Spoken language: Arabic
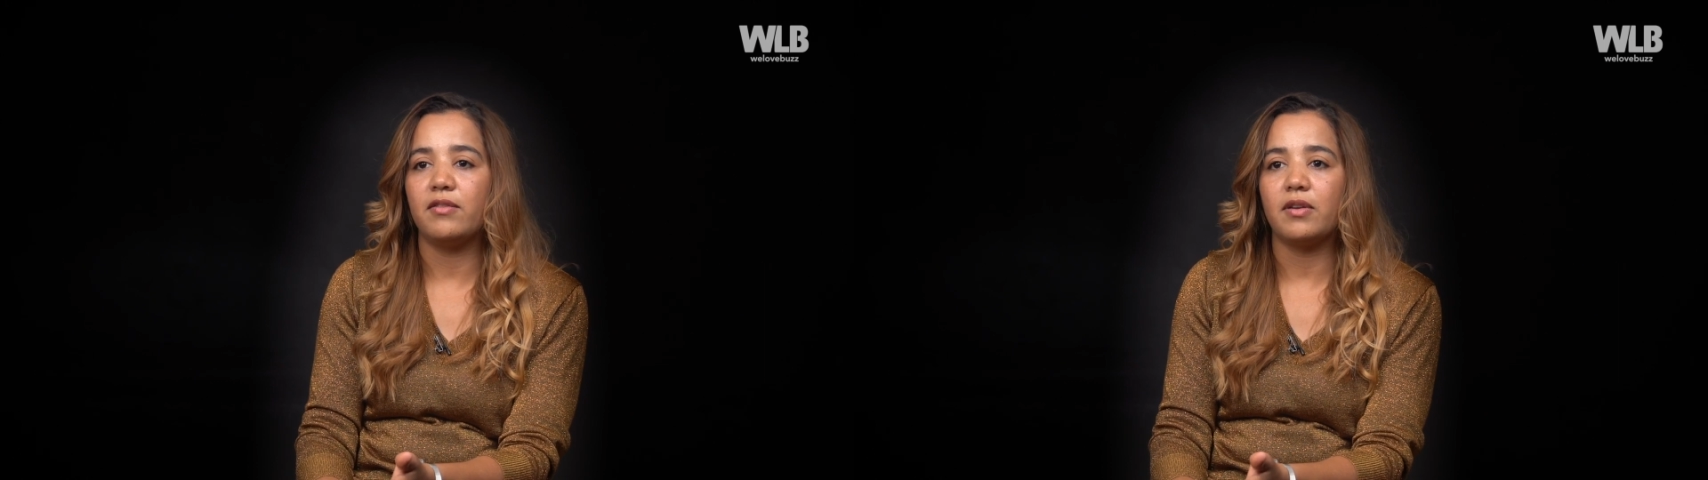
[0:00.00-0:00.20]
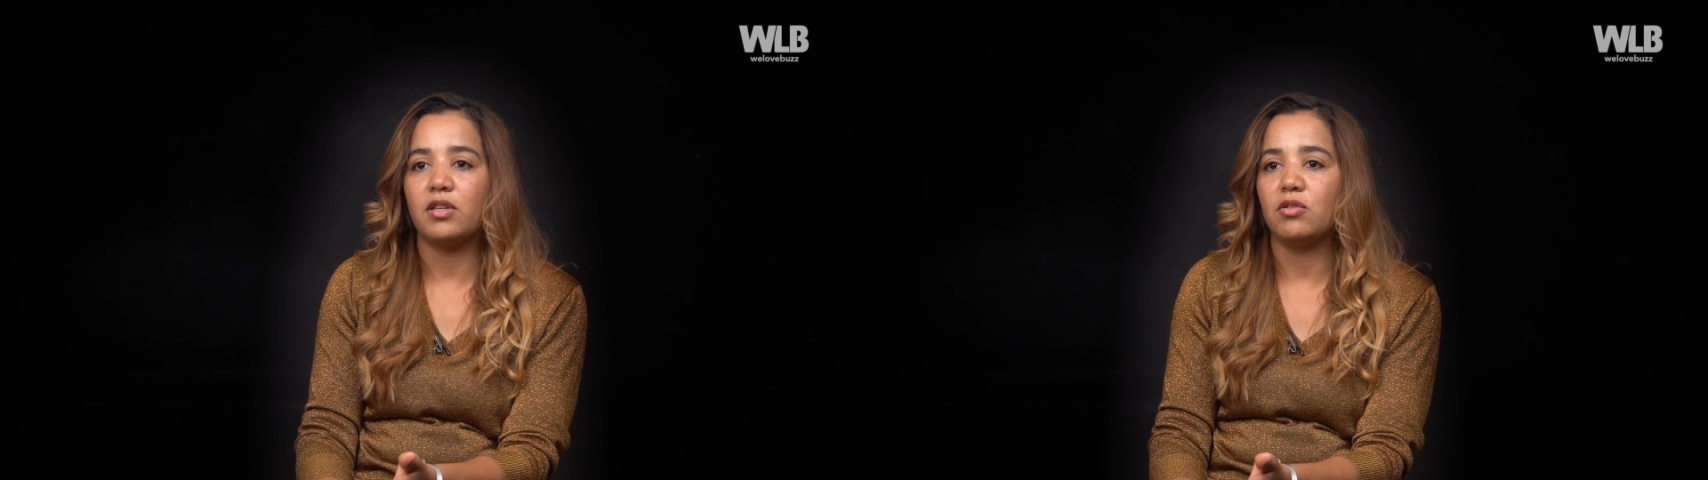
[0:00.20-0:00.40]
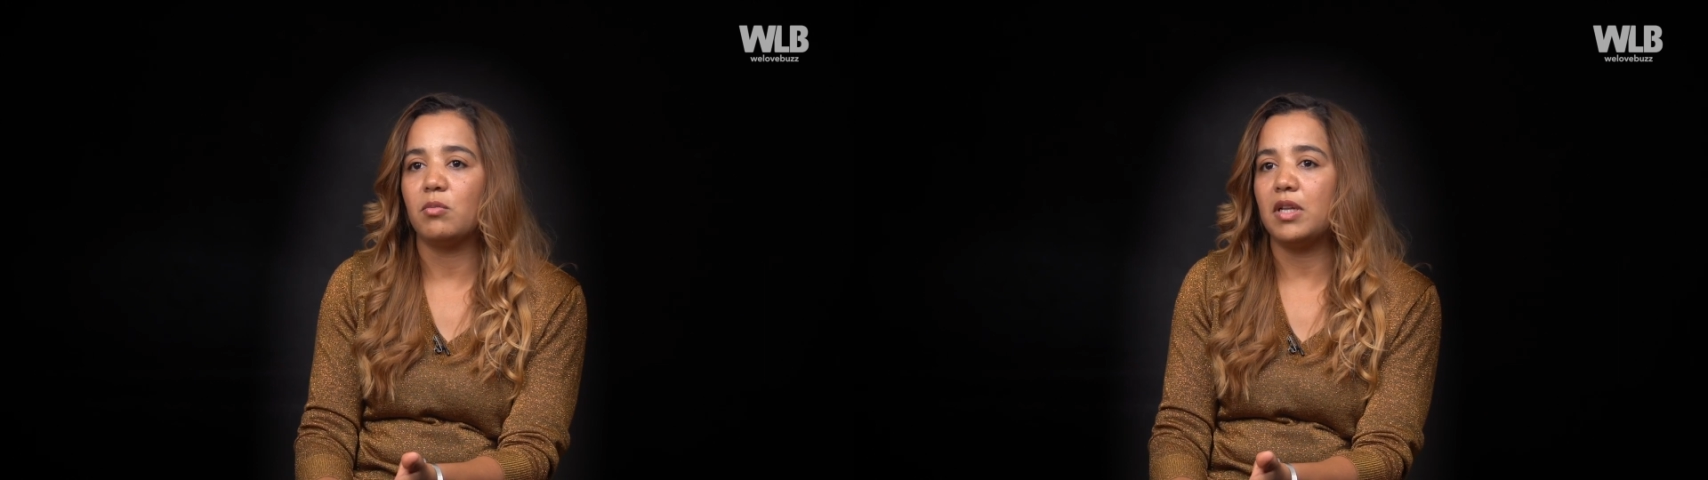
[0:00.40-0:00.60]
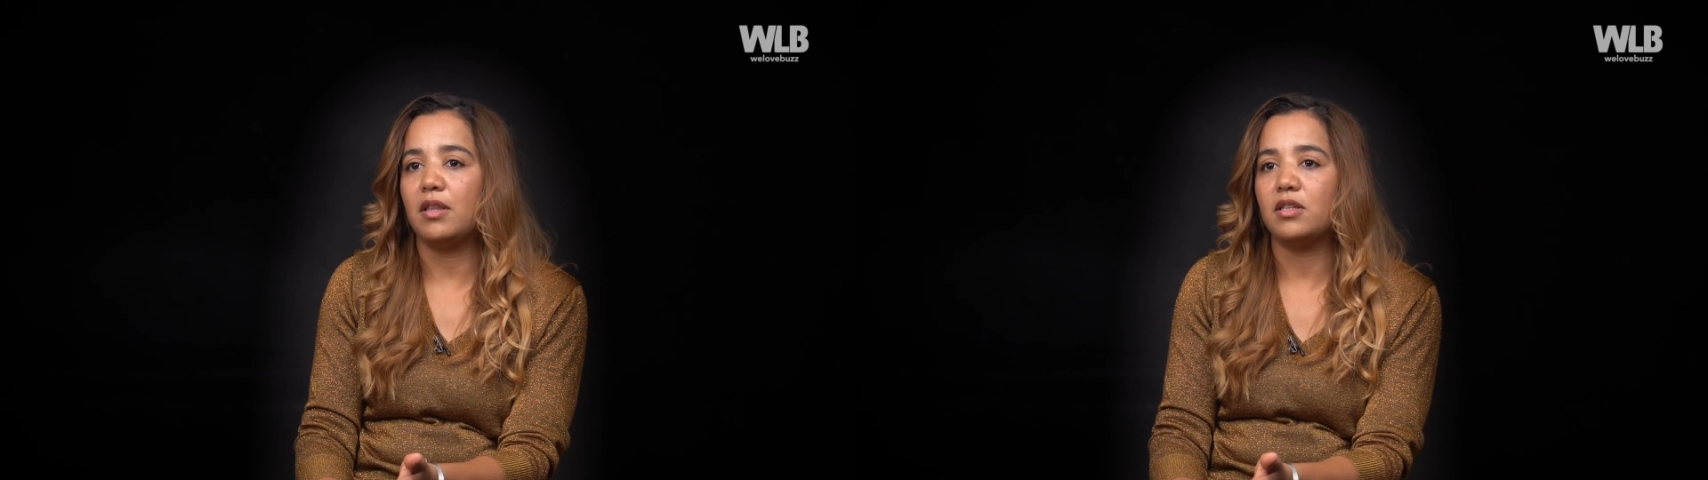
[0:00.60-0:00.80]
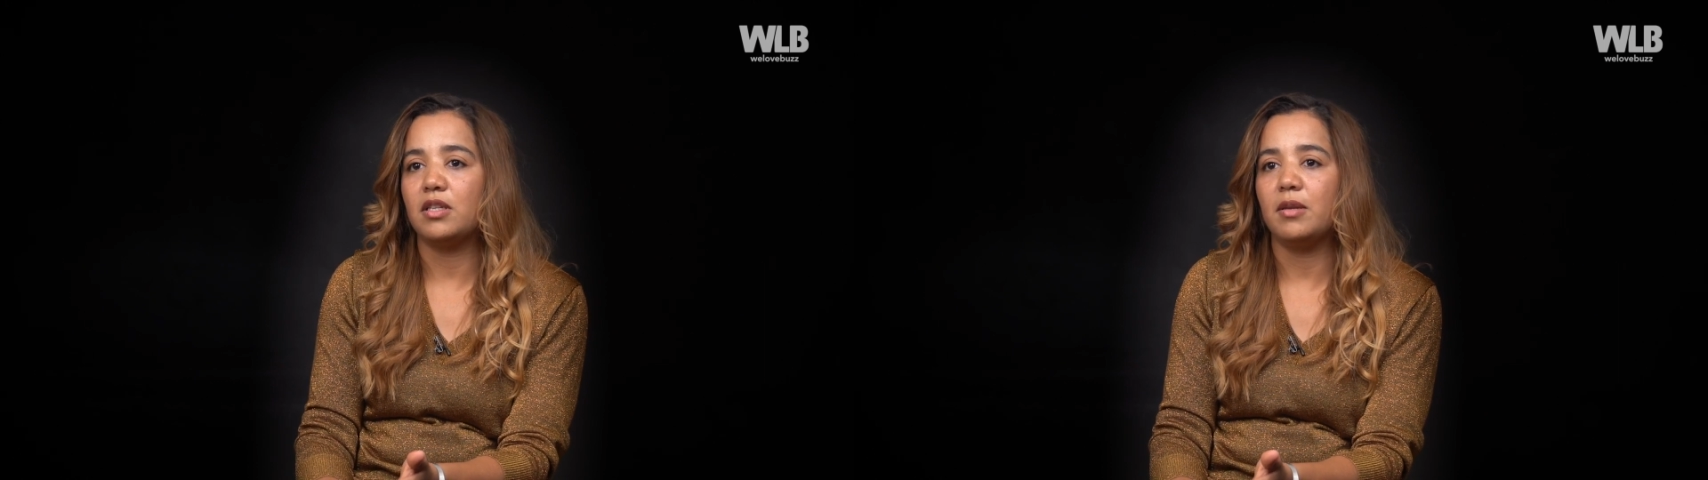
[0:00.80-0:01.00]
كرشي وما
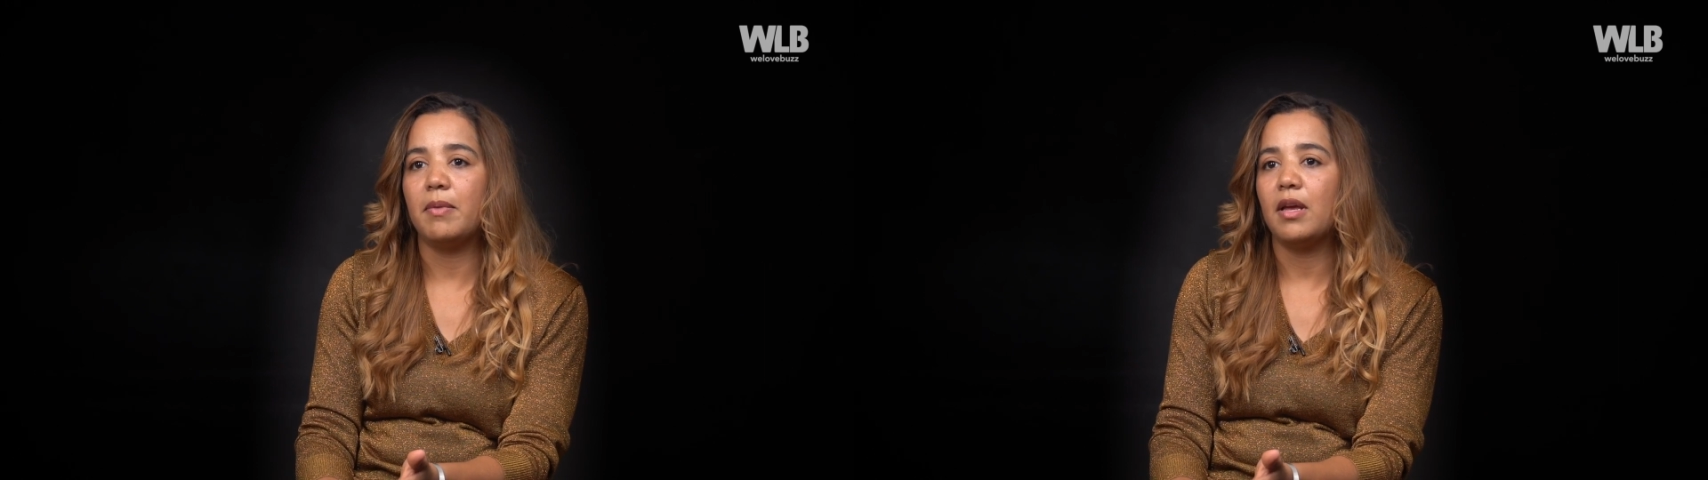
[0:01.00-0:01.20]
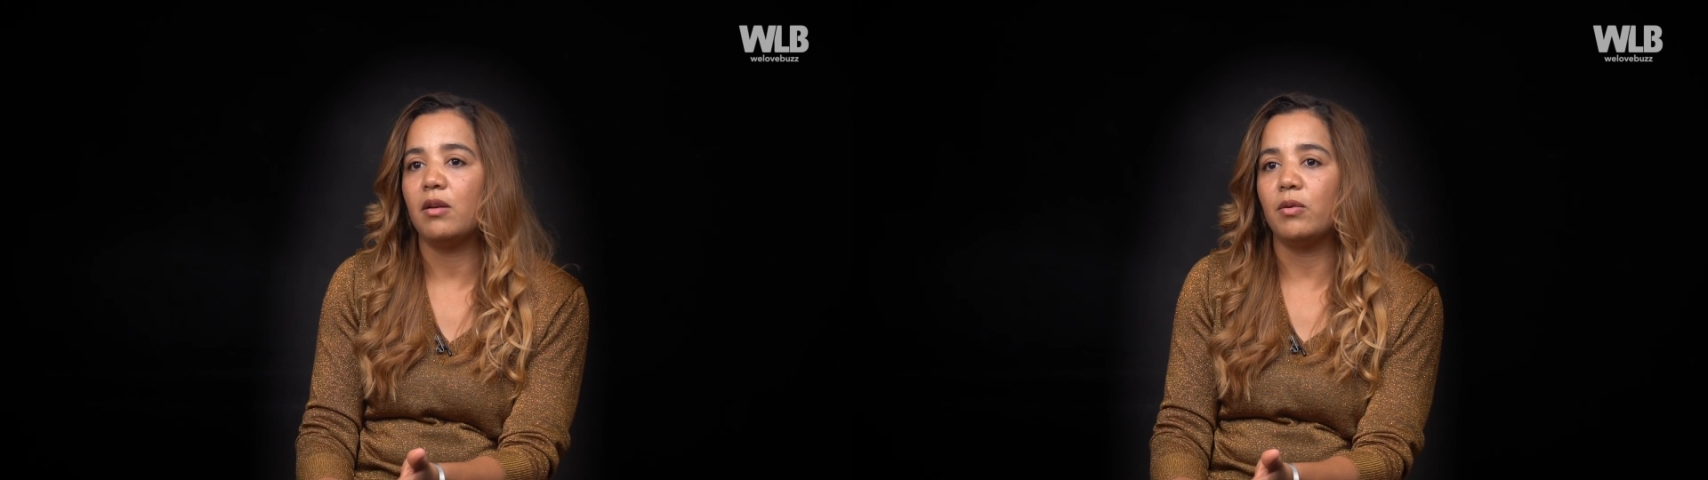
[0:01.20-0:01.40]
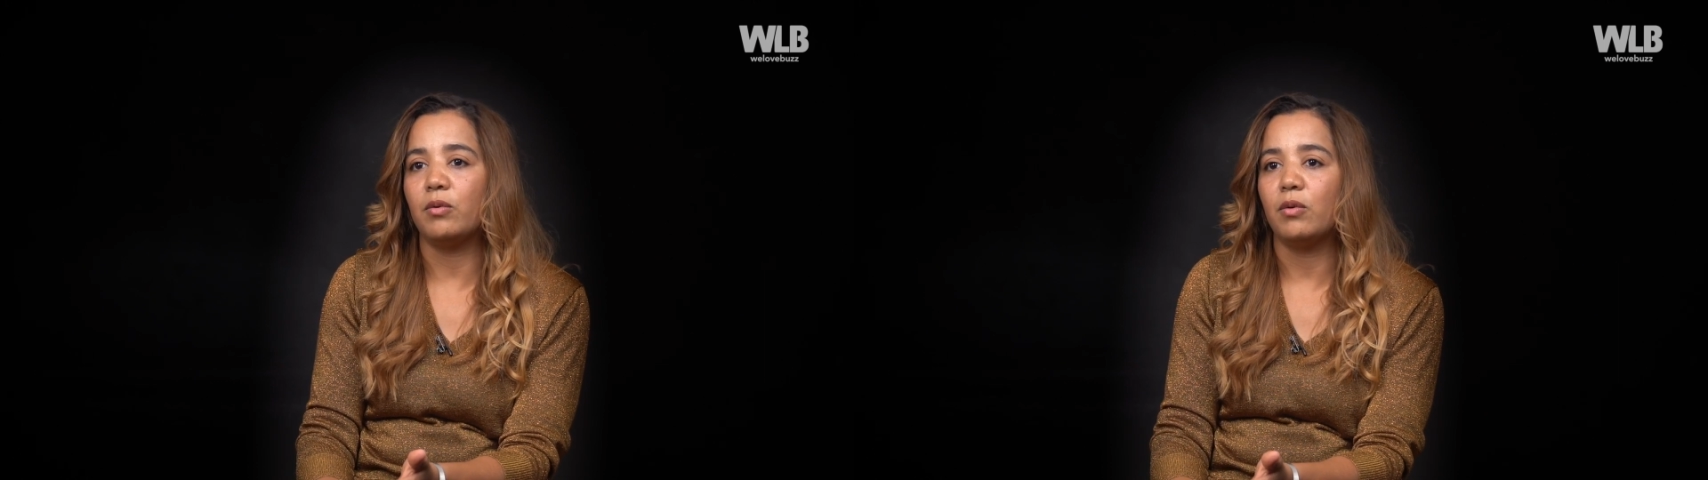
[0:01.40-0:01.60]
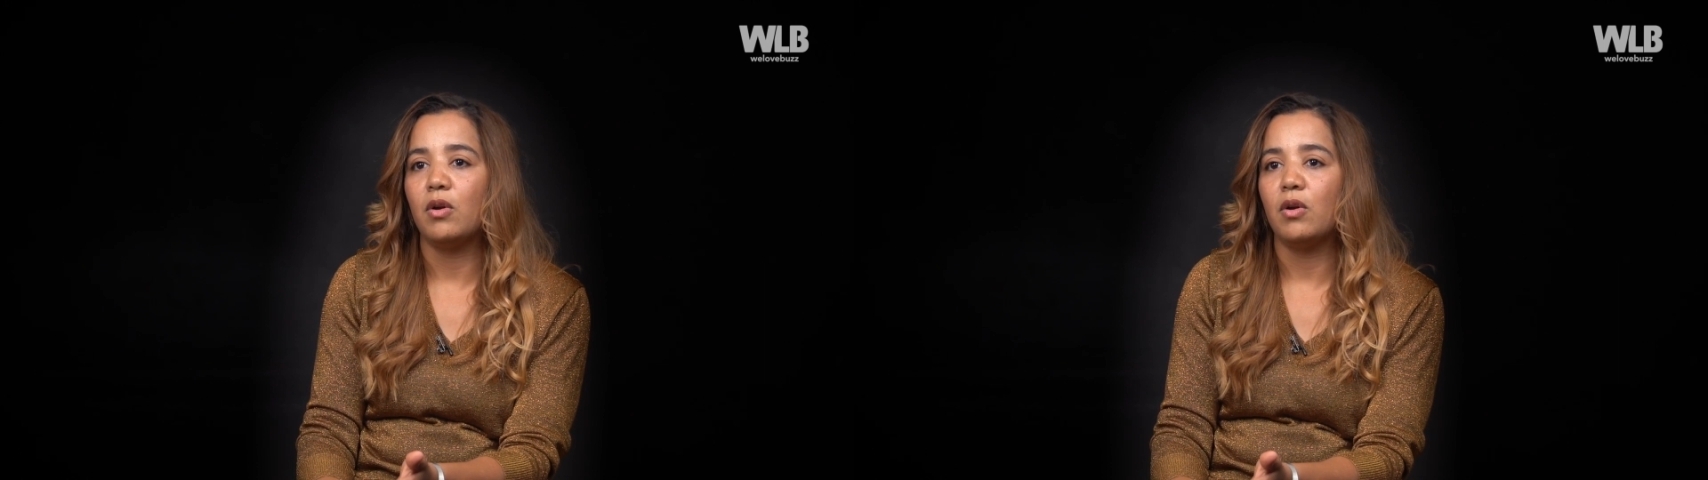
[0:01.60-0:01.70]
رديتش البال